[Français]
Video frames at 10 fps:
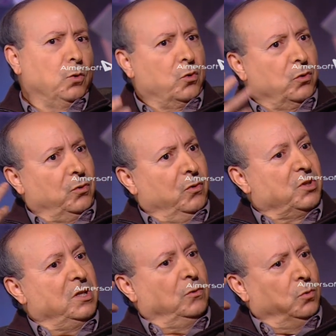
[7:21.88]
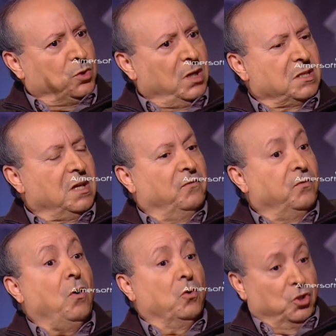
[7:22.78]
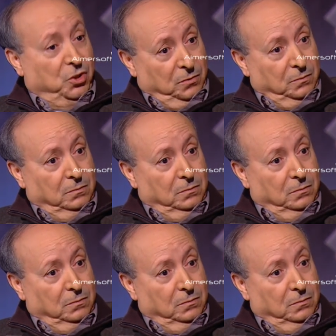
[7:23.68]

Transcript: donc, donc c'est tout ça, ça forge,